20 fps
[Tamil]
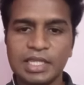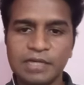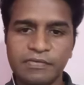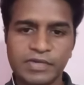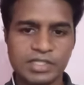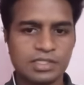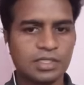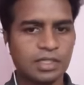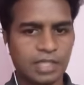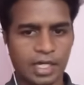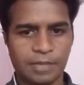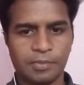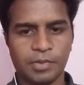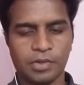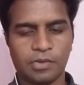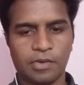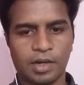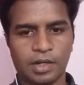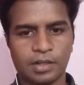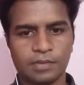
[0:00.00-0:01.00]
ஃபஸ்ட்டு ட்ரை
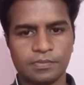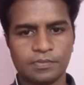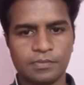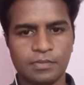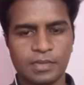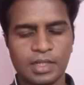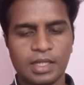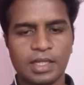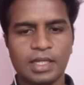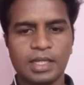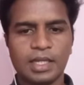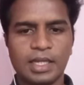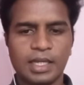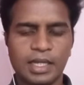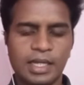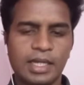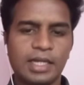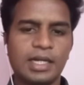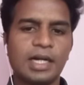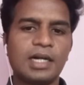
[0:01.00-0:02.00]
பண்ணுவாங்க
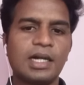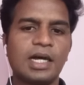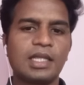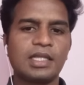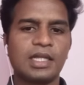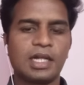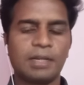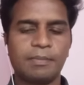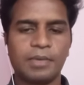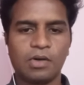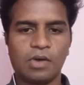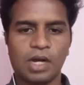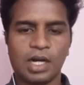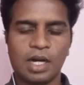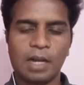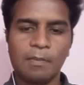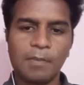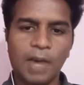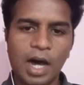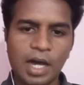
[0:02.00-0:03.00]
ரெண்டாவது என்ன
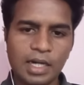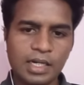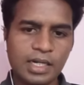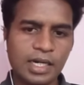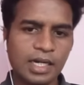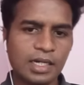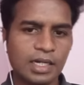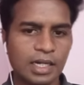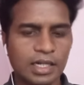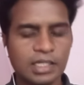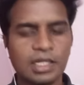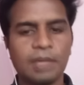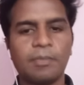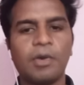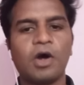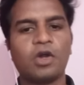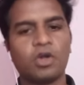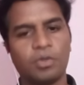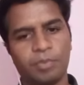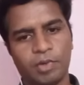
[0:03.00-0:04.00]
பண்ணுவாங்கன்னா மார்க்கெட்லேருந்தே
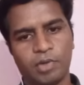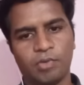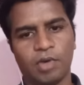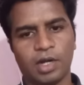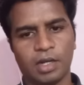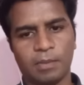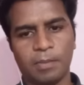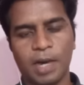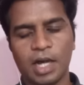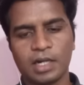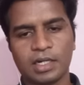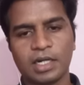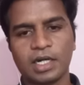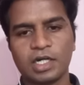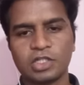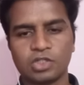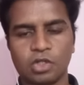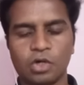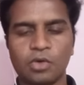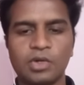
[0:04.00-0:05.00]
பாரோ பண்ணுவாங்க
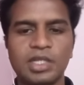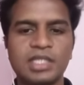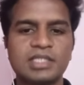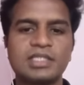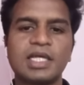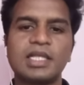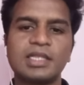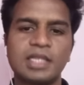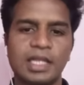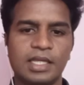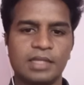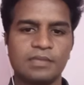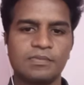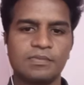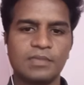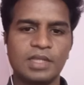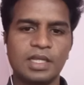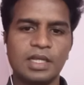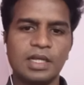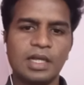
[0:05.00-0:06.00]
மார்க்கெட்னு சொல்லக்கூடிய சந்தை
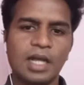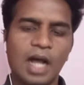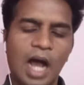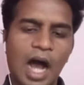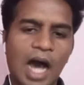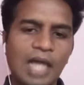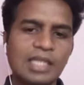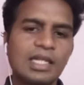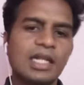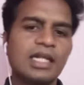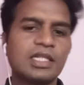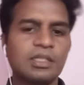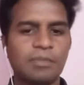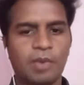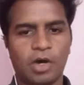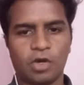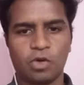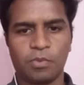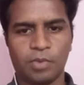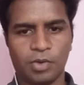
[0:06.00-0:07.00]
அதுலேருந்து
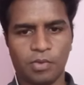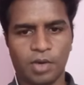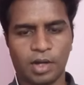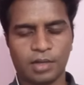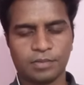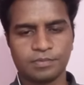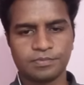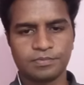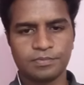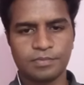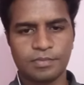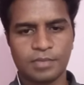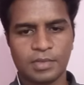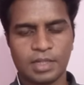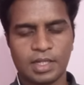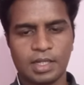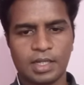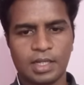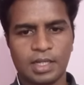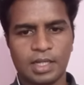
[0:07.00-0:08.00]
பாரோ பண்ணுவாங்க
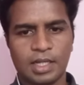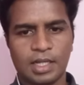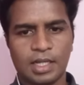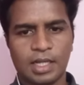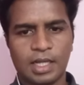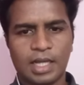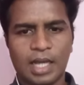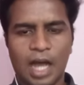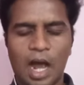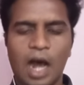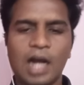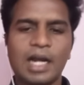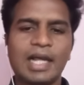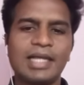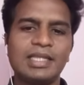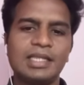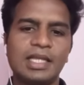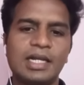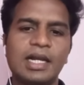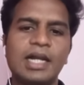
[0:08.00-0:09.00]
ஆனால்
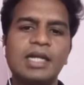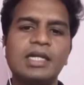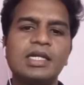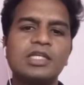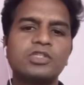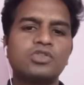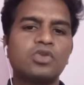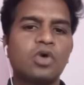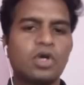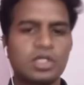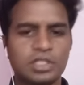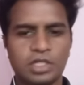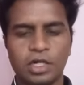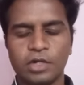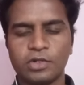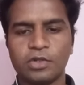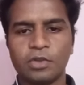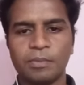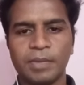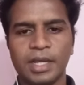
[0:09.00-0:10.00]
இந்த ரெண்டு சோர்ஸில்
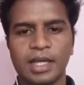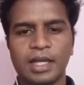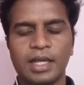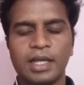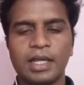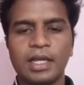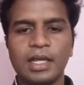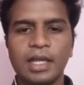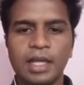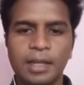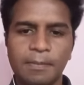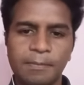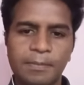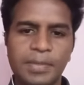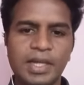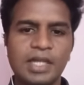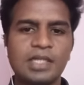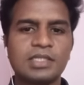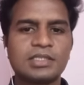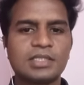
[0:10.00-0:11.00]
இருந்துமே
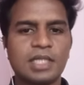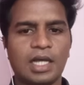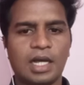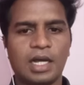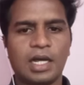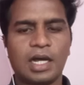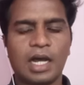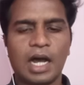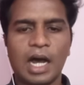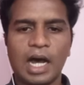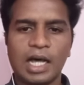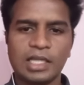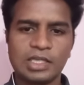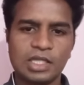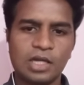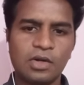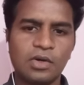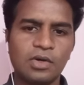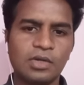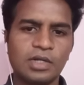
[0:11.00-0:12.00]
பெருசாக அந்த
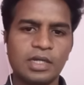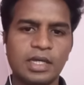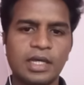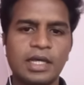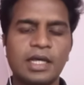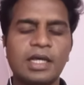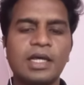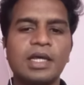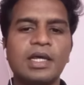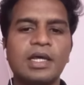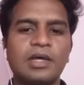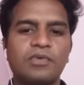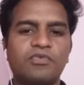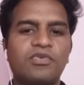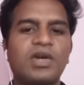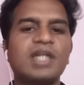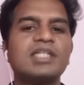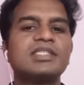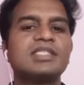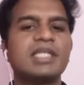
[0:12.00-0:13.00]
அளவுக்கு
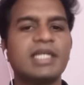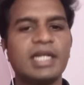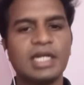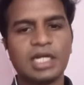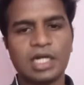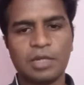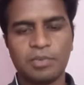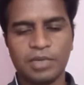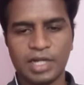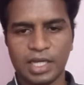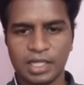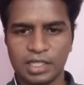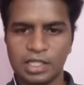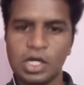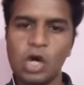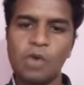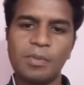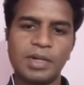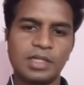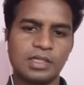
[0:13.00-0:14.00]
ஃபண்ட்ஸை எடுக்க முடியாது
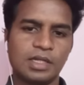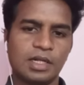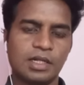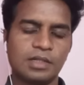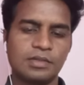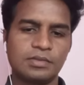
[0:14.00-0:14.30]
கவர்மெண்ட்டால்